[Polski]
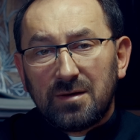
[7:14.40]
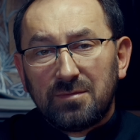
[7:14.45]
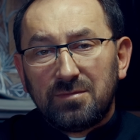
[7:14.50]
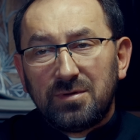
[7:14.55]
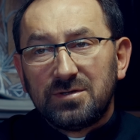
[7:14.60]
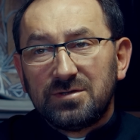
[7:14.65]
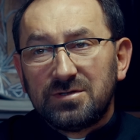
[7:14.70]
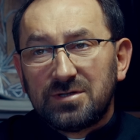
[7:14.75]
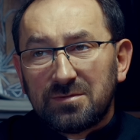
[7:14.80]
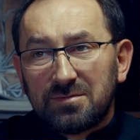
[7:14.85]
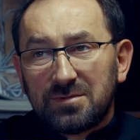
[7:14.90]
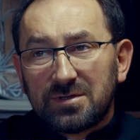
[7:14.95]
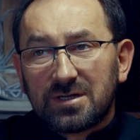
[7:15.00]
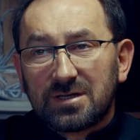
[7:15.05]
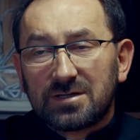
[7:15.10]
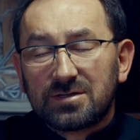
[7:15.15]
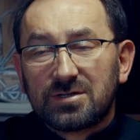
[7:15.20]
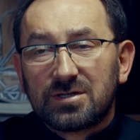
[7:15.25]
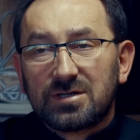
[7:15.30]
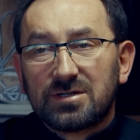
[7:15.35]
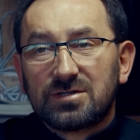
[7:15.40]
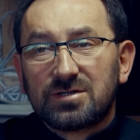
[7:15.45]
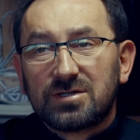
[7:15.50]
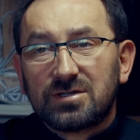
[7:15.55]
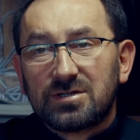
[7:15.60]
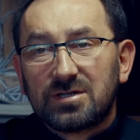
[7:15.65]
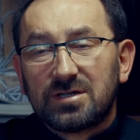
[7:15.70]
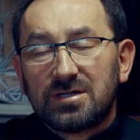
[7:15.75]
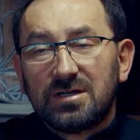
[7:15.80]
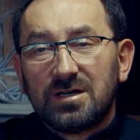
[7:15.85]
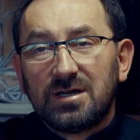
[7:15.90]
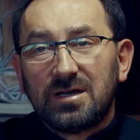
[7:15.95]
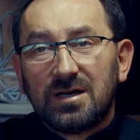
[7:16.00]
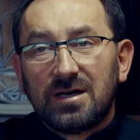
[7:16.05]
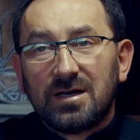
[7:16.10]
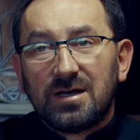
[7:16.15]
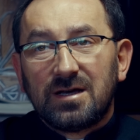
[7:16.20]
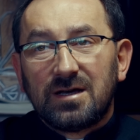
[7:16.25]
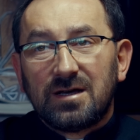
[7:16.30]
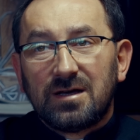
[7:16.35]
będziemy także szerzej
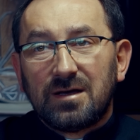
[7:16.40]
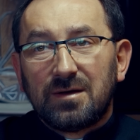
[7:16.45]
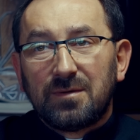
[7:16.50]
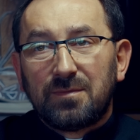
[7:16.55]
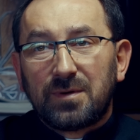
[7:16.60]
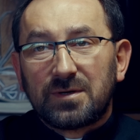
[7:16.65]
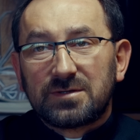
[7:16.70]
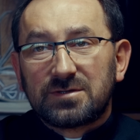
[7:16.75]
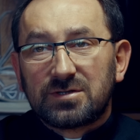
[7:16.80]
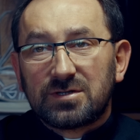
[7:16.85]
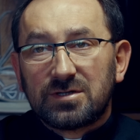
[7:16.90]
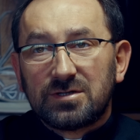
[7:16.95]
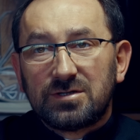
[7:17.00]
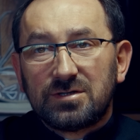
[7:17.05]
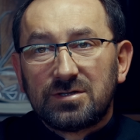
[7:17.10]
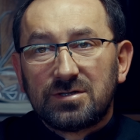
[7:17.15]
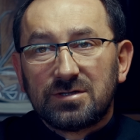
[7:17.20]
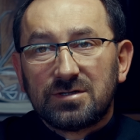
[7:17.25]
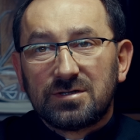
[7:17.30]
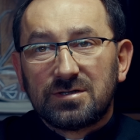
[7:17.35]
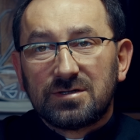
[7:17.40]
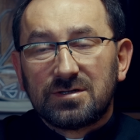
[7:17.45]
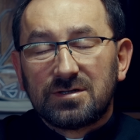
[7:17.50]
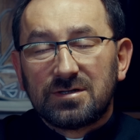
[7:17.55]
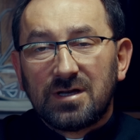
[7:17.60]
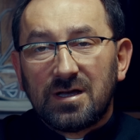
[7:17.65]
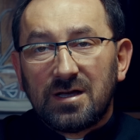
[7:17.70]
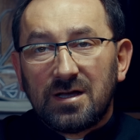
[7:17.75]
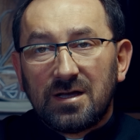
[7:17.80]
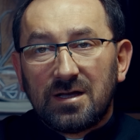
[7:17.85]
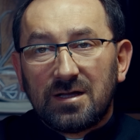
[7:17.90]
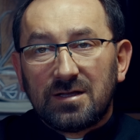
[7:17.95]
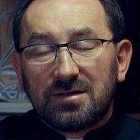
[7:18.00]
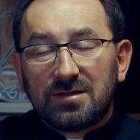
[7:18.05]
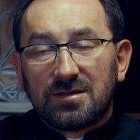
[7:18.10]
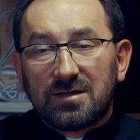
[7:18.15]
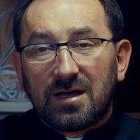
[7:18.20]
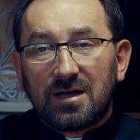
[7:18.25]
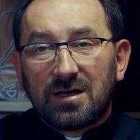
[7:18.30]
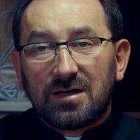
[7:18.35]
e, patrzeć e,
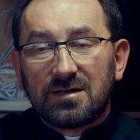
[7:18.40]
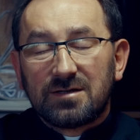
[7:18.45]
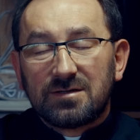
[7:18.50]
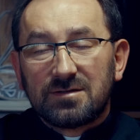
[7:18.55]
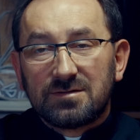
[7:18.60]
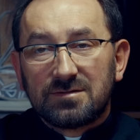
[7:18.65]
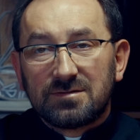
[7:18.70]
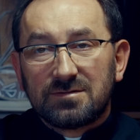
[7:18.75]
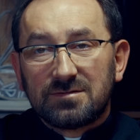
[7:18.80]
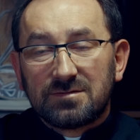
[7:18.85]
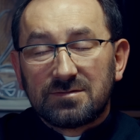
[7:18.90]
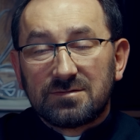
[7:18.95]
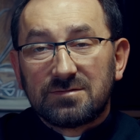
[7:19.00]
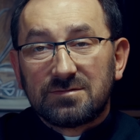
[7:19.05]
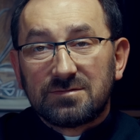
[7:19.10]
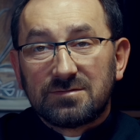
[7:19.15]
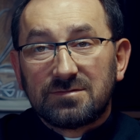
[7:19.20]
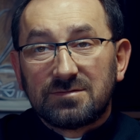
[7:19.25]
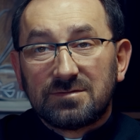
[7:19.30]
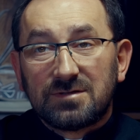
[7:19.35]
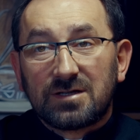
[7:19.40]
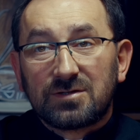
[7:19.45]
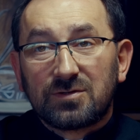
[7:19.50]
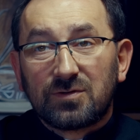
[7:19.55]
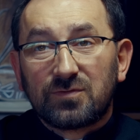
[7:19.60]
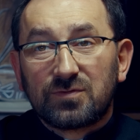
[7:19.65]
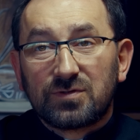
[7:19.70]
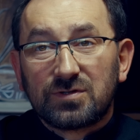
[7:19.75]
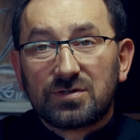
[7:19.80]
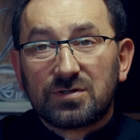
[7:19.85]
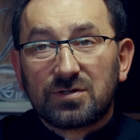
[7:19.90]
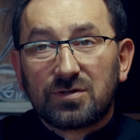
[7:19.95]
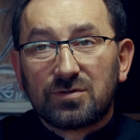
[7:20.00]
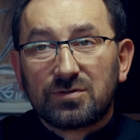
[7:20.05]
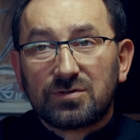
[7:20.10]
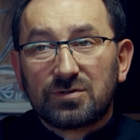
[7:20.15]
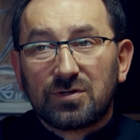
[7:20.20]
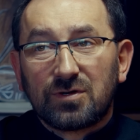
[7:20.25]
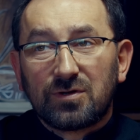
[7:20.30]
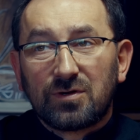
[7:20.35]
na, na to wszystko,
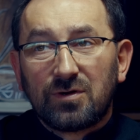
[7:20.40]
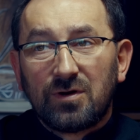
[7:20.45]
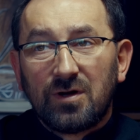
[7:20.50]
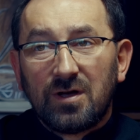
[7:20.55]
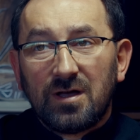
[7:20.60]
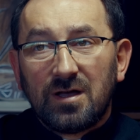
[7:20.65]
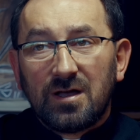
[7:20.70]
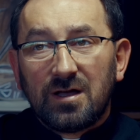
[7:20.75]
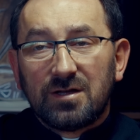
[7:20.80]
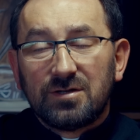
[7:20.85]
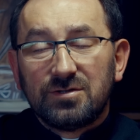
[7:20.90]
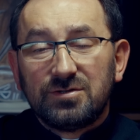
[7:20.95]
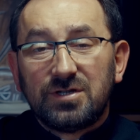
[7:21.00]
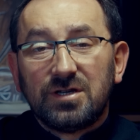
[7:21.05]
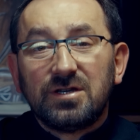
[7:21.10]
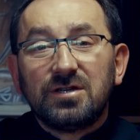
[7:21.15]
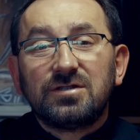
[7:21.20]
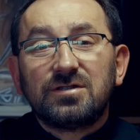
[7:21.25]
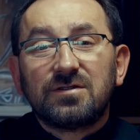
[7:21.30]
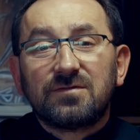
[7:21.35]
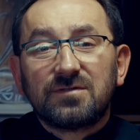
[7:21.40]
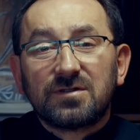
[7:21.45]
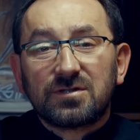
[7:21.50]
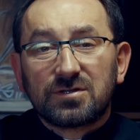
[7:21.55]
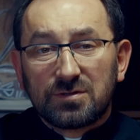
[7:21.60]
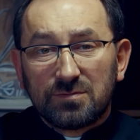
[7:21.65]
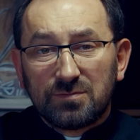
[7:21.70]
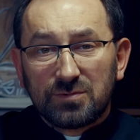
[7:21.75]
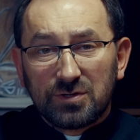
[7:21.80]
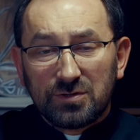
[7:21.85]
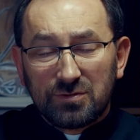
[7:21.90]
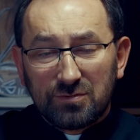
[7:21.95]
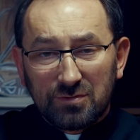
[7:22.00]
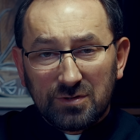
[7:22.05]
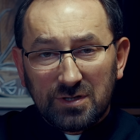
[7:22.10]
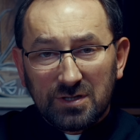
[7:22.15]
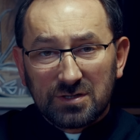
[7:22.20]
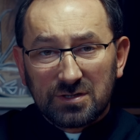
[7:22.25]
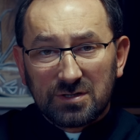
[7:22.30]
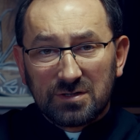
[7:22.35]
co dzieje się w naszym życiu,
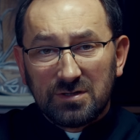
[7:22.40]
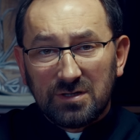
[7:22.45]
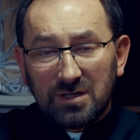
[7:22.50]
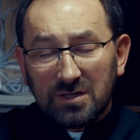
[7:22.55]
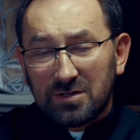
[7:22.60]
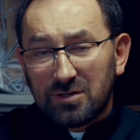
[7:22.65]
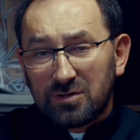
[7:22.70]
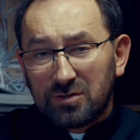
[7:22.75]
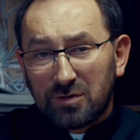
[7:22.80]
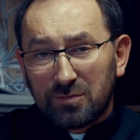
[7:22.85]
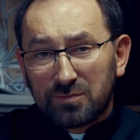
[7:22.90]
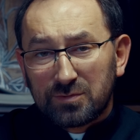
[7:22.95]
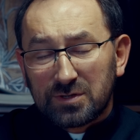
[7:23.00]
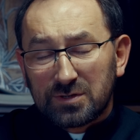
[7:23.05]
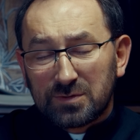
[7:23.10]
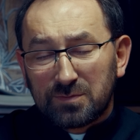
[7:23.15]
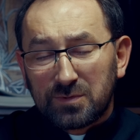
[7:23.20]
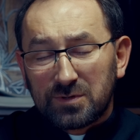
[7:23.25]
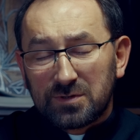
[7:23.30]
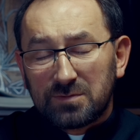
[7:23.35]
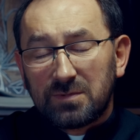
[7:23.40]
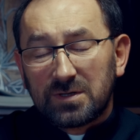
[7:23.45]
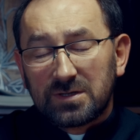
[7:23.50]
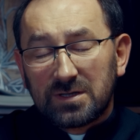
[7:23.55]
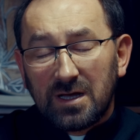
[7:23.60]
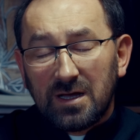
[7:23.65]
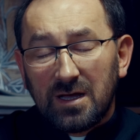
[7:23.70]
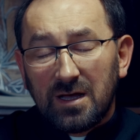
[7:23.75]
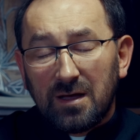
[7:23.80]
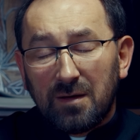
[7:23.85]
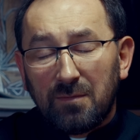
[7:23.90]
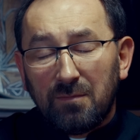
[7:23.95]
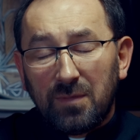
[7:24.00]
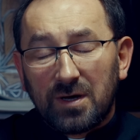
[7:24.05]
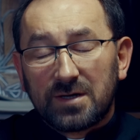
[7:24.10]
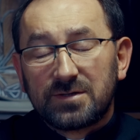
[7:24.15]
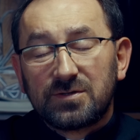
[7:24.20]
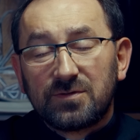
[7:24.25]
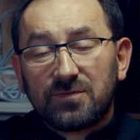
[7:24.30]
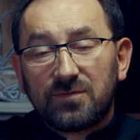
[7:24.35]
nie, nie tylko przez pryzmat
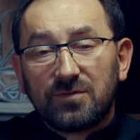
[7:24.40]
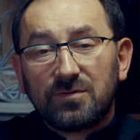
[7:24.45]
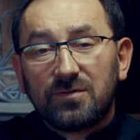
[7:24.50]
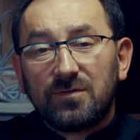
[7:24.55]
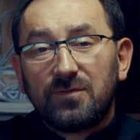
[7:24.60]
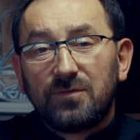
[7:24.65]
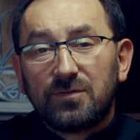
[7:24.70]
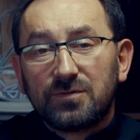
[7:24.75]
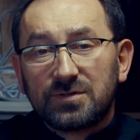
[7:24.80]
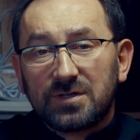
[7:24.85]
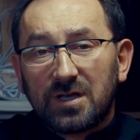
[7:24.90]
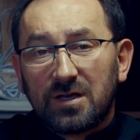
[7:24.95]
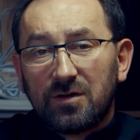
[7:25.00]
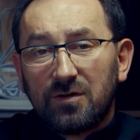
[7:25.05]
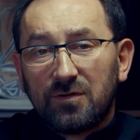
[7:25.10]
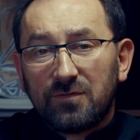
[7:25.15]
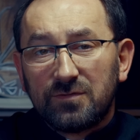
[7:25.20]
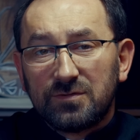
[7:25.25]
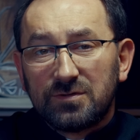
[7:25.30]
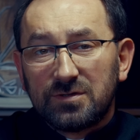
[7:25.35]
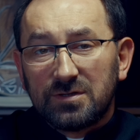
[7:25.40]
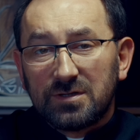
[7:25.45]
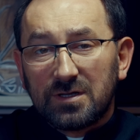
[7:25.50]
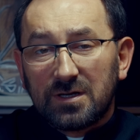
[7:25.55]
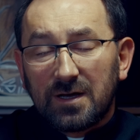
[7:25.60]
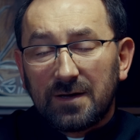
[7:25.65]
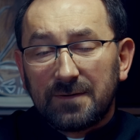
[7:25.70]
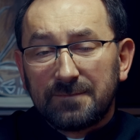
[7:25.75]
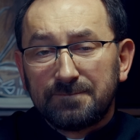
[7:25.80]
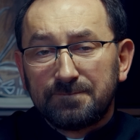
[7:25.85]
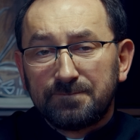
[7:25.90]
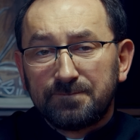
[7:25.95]
bardzo wąskiego wycinka.